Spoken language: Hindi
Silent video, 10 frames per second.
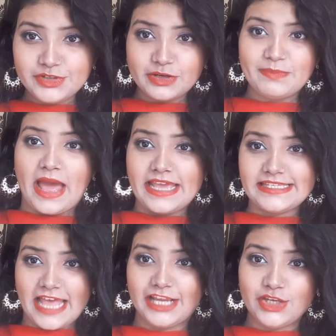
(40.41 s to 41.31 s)
sugar
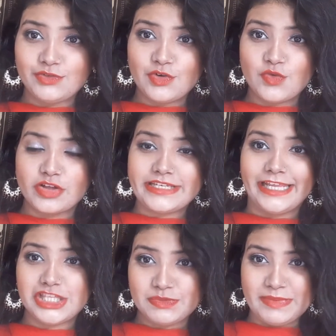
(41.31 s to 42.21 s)
pies thank you for watching
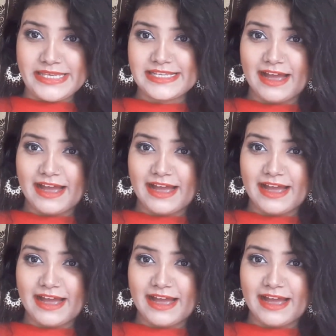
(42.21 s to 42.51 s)
it's me